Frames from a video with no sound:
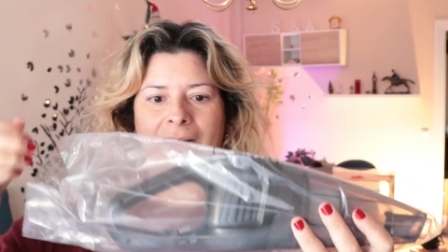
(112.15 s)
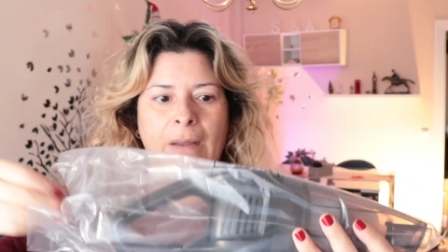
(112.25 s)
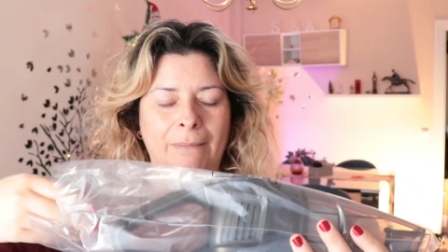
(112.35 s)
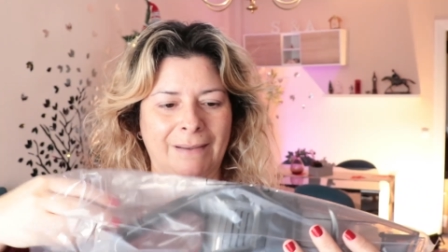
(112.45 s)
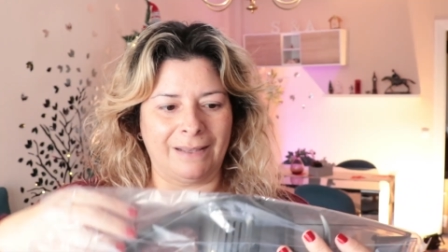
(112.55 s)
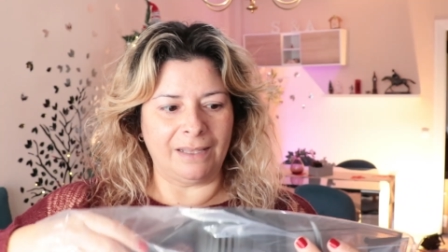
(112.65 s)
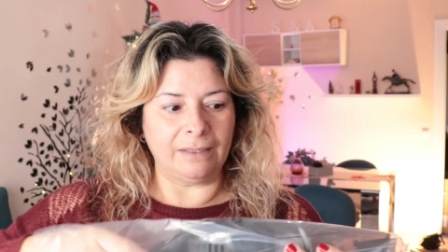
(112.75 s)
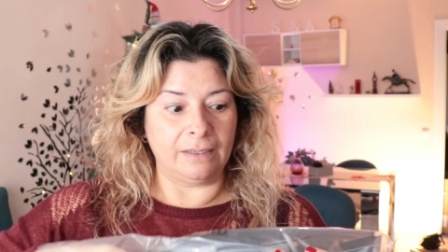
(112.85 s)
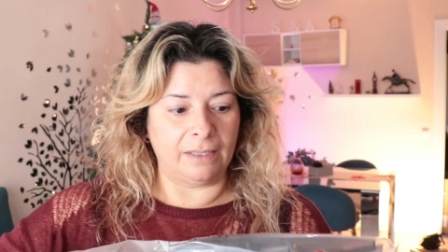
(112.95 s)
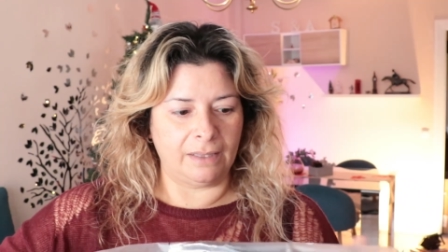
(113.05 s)
La verdad,
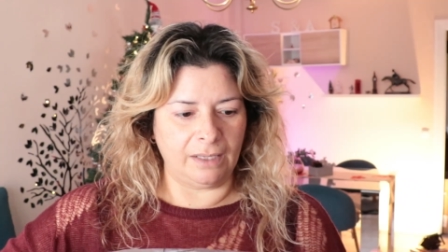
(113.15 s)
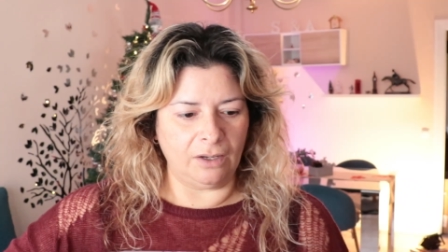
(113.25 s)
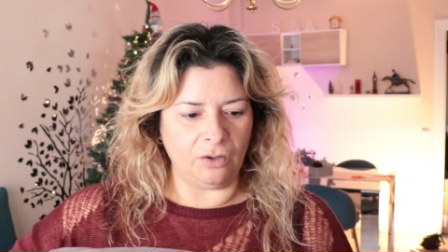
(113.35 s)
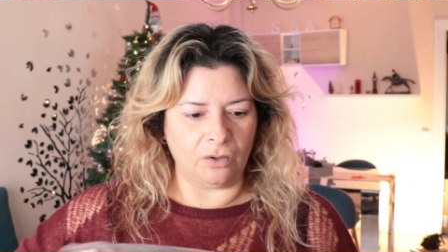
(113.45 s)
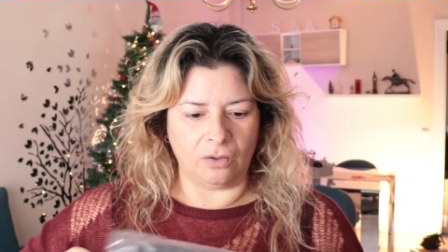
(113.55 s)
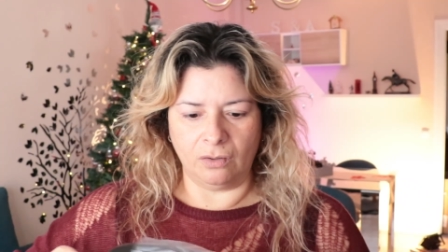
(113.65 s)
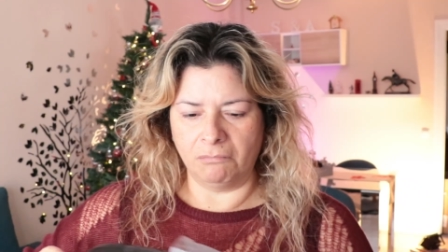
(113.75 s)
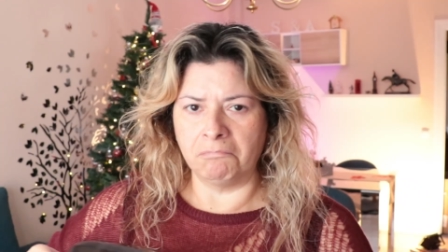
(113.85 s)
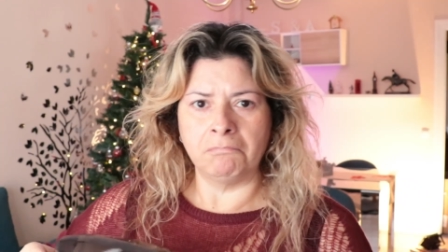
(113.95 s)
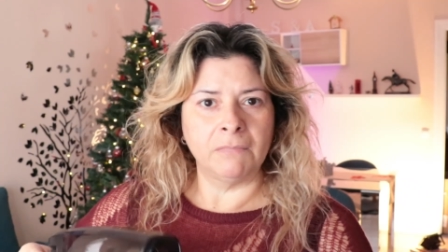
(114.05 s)
les digo,
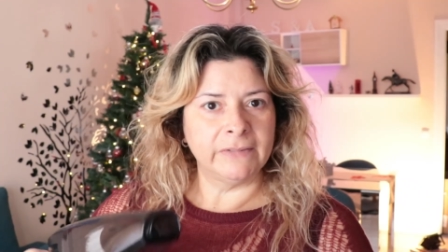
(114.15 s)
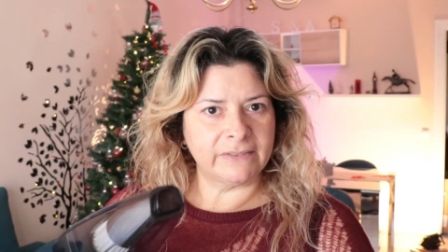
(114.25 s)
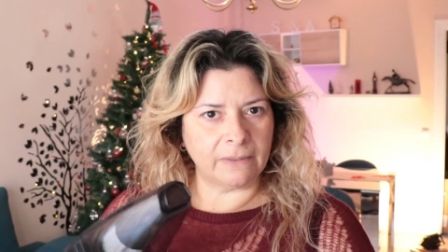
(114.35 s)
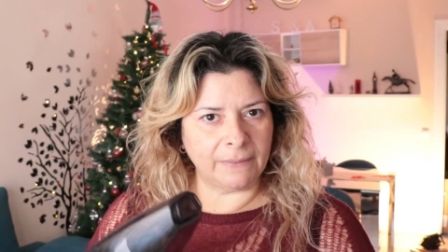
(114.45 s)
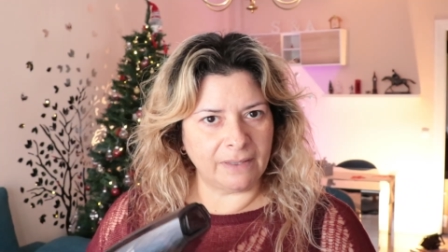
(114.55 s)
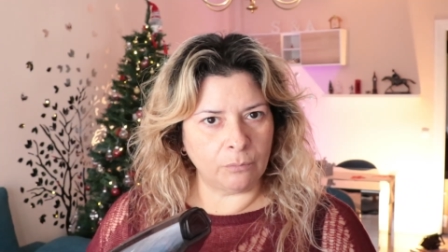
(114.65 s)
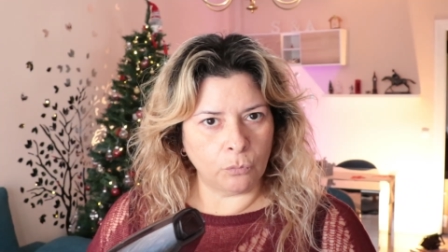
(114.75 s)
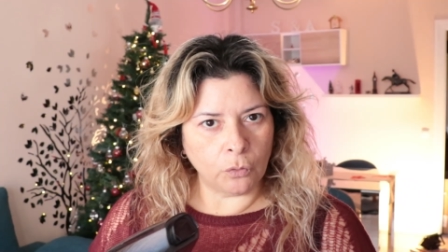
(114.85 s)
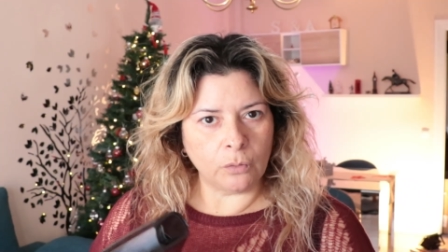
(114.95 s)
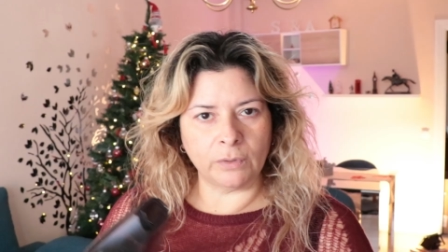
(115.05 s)
se ve de
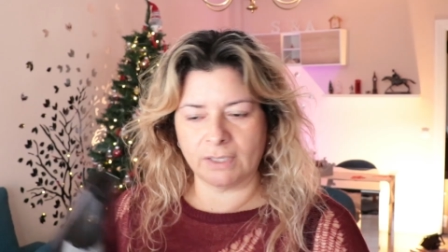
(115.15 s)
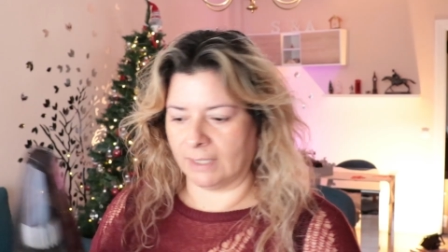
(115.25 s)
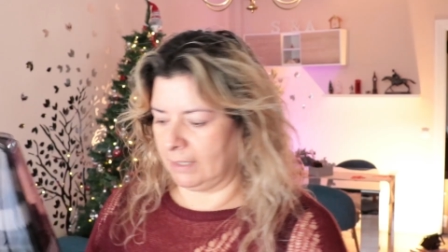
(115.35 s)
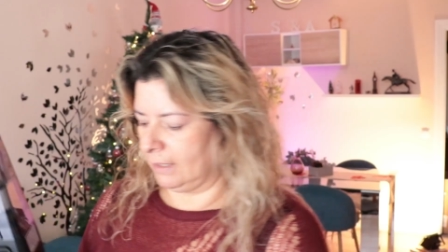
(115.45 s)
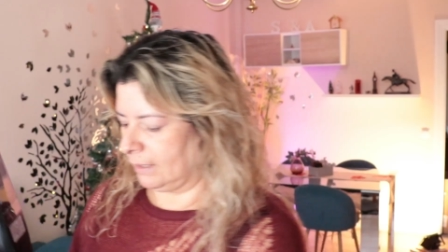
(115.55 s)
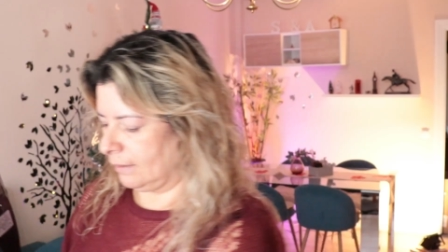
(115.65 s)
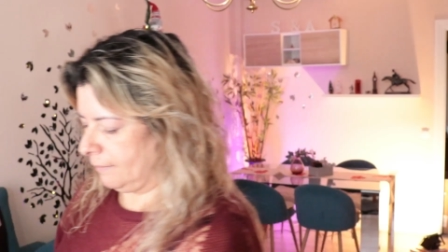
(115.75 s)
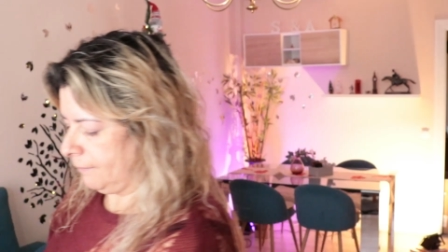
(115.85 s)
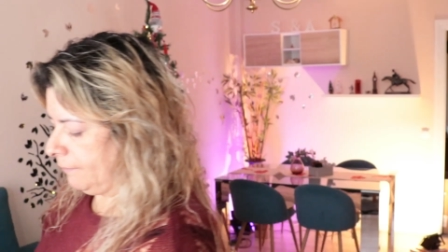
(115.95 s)
muy buena calidad.